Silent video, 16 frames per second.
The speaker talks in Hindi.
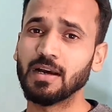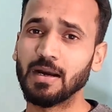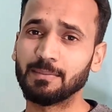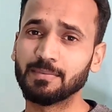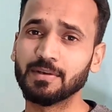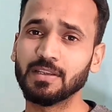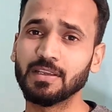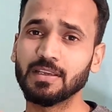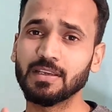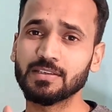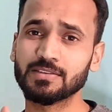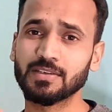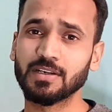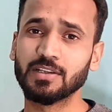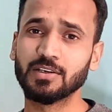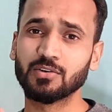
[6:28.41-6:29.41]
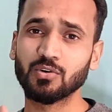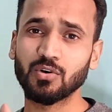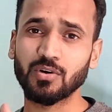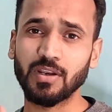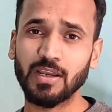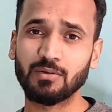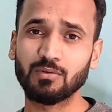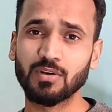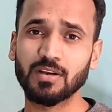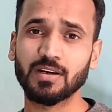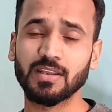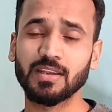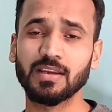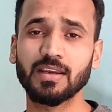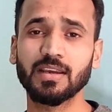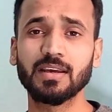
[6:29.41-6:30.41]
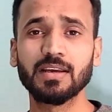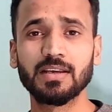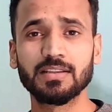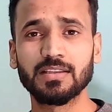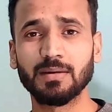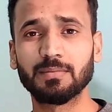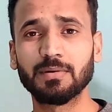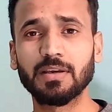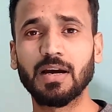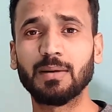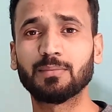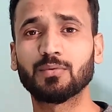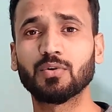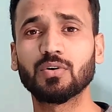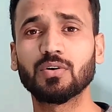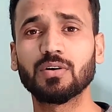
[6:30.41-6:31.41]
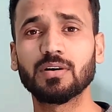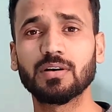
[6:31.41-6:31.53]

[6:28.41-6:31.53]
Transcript: अपनी स्टडी को रेगुलर करेंगे तभी आपको